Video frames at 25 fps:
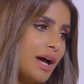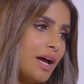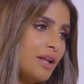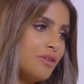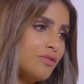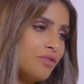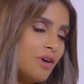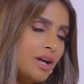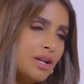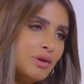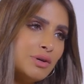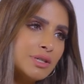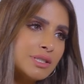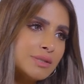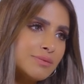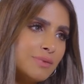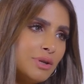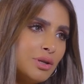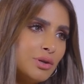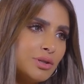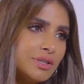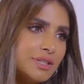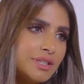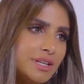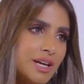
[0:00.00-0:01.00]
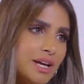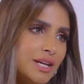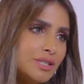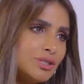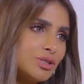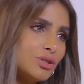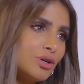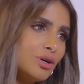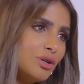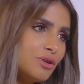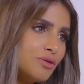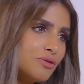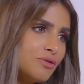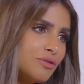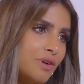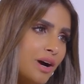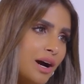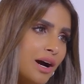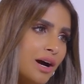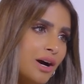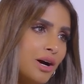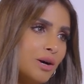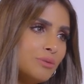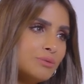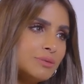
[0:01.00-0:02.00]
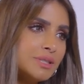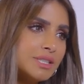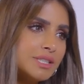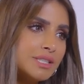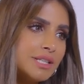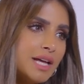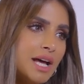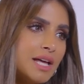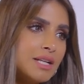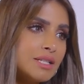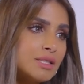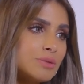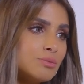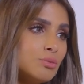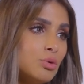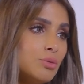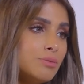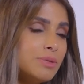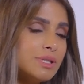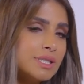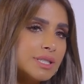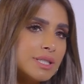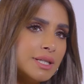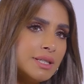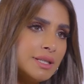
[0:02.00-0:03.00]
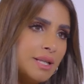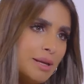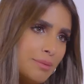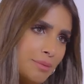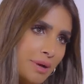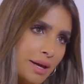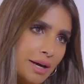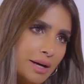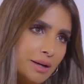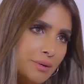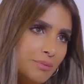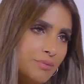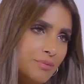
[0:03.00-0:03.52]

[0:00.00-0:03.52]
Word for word: الفولورز مالتنا نسولف معاهم نستانس مو بس انه بيع